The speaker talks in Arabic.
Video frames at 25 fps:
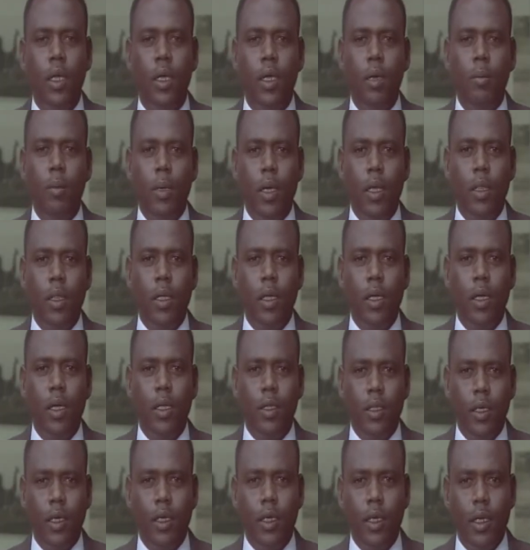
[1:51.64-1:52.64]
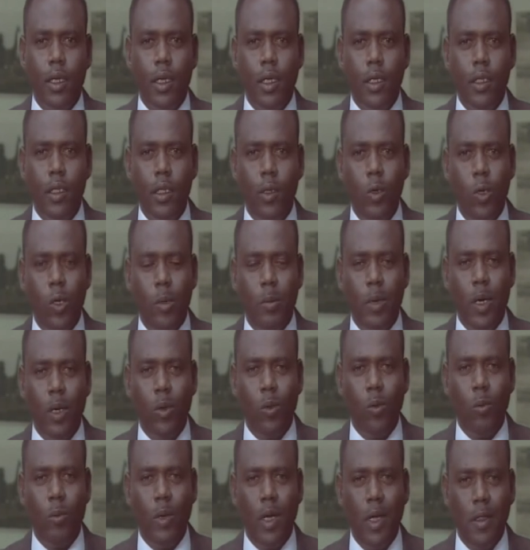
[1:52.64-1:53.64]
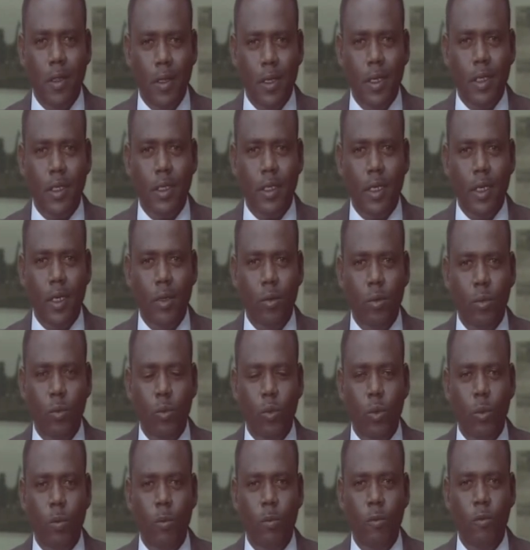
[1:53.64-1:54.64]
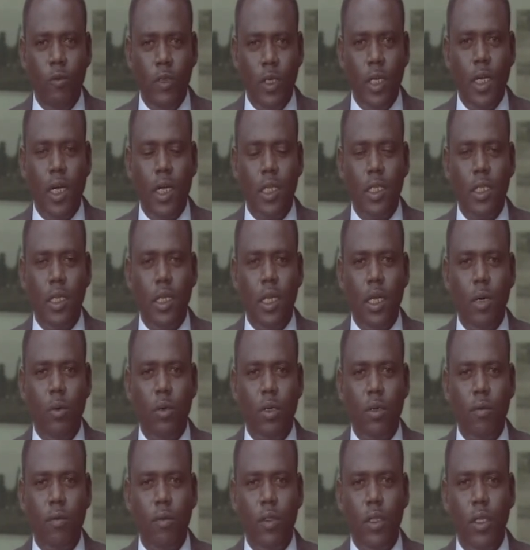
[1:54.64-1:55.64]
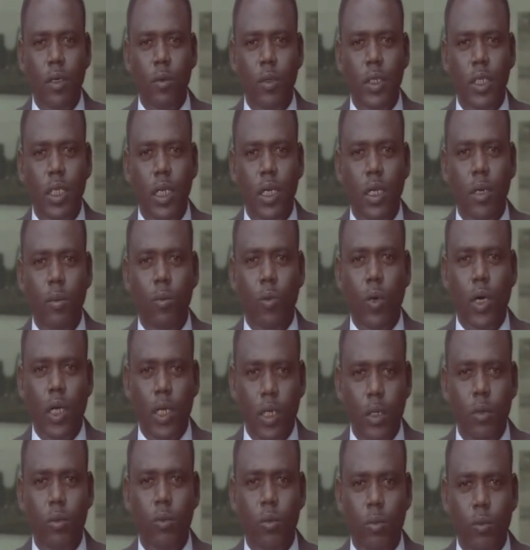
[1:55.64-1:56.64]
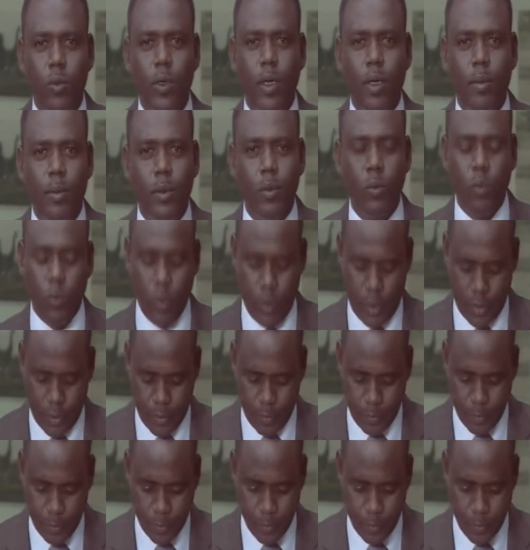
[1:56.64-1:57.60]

بهذا التقرير رياضي ننهي معكم هذه النشرة دمتم في رعاية الله وحفظه والسلام عليكم ورحمة الله